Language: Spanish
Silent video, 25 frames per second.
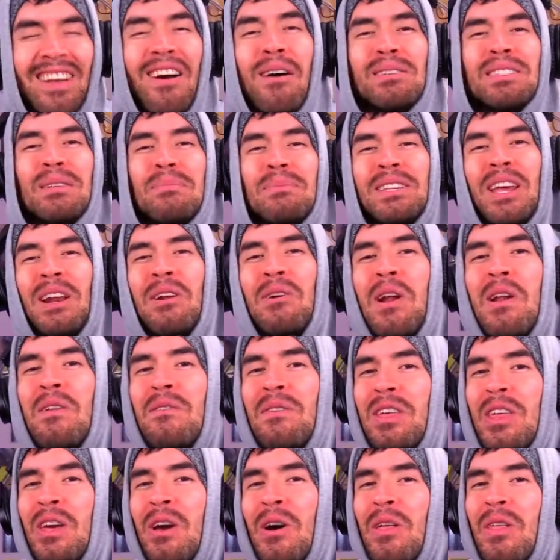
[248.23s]
Así que vamos a empezar con
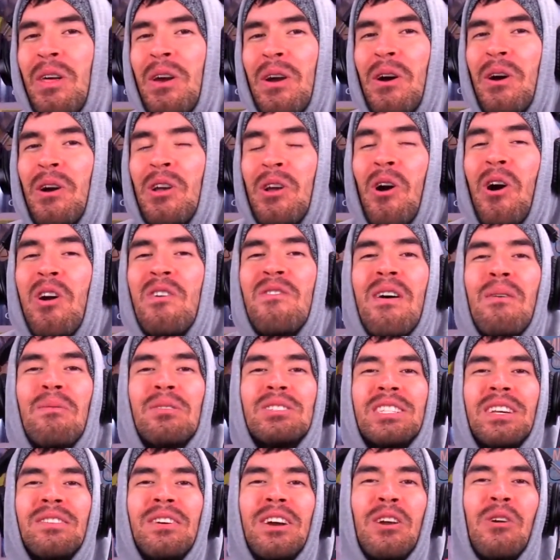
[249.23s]
el video de hoy. Hoy
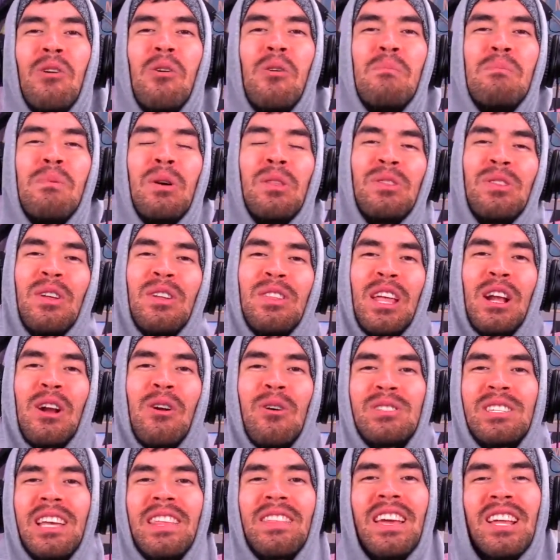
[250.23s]
vamos a ver un montón
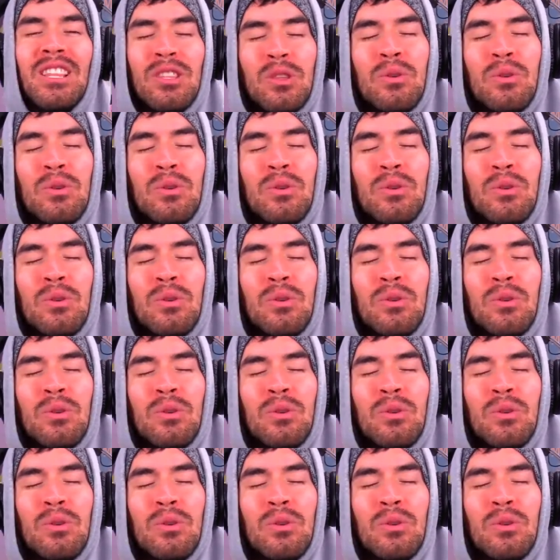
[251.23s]
de cosas